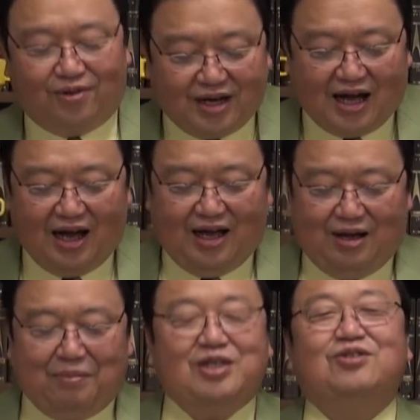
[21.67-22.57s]
これが、
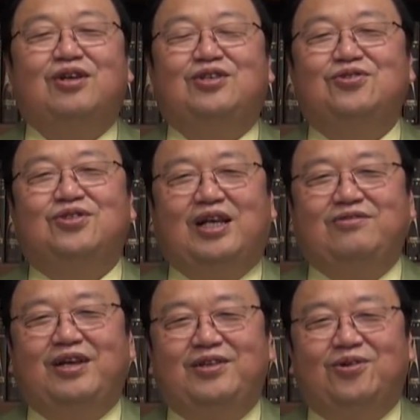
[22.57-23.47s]
マチルダ九死
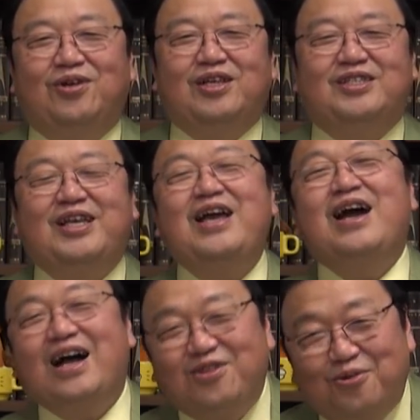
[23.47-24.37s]
作品の
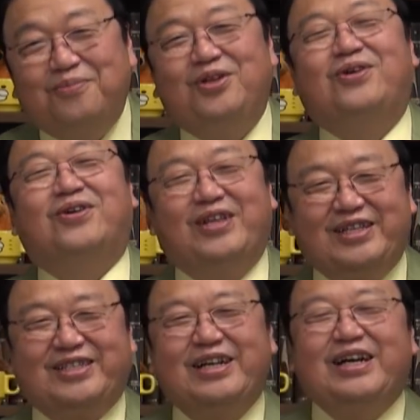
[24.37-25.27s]
前半の見どころ
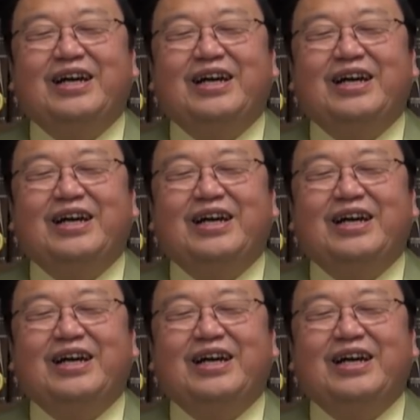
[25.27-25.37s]
です。